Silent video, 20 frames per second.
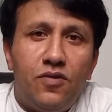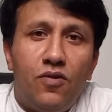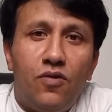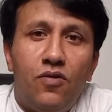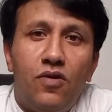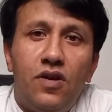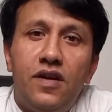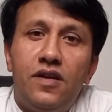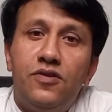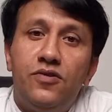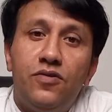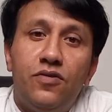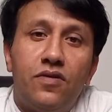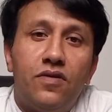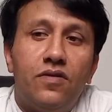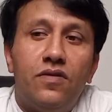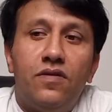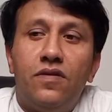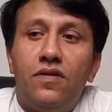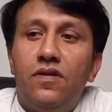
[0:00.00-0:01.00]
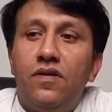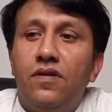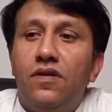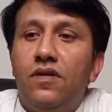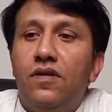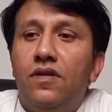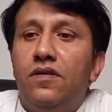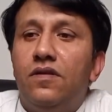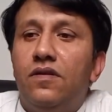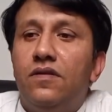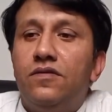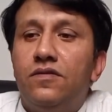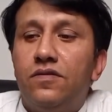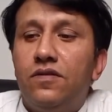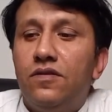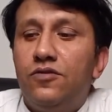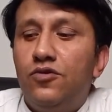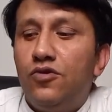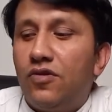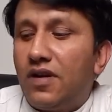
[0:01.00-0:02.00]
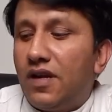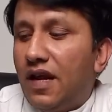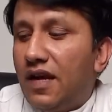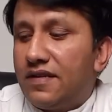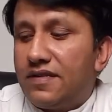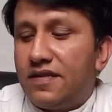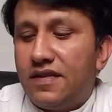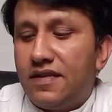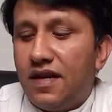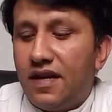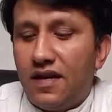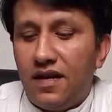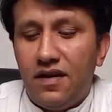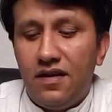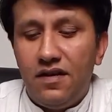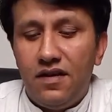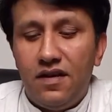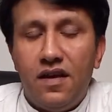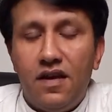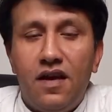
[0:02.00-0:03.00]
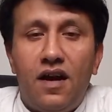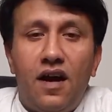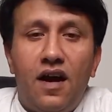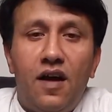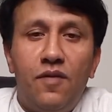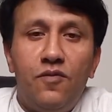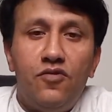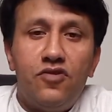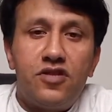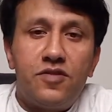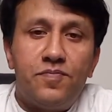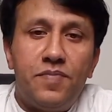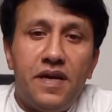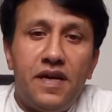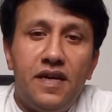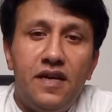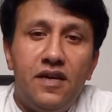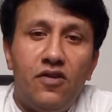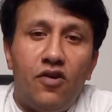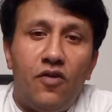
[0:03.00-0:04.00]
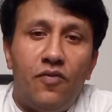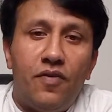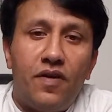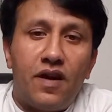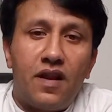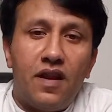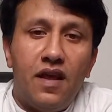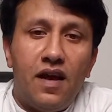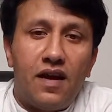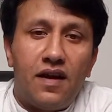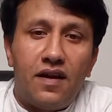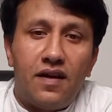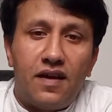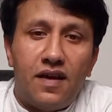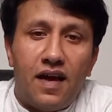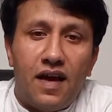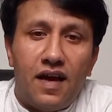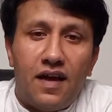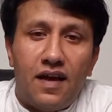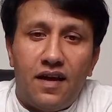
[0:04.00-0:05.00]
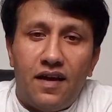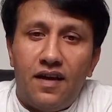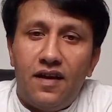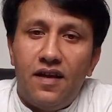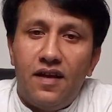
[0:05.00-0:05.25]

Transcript: ओल्ड जो जो क्लासेज है ना हम उस पर ही ऑफ़र ले करके आए हैं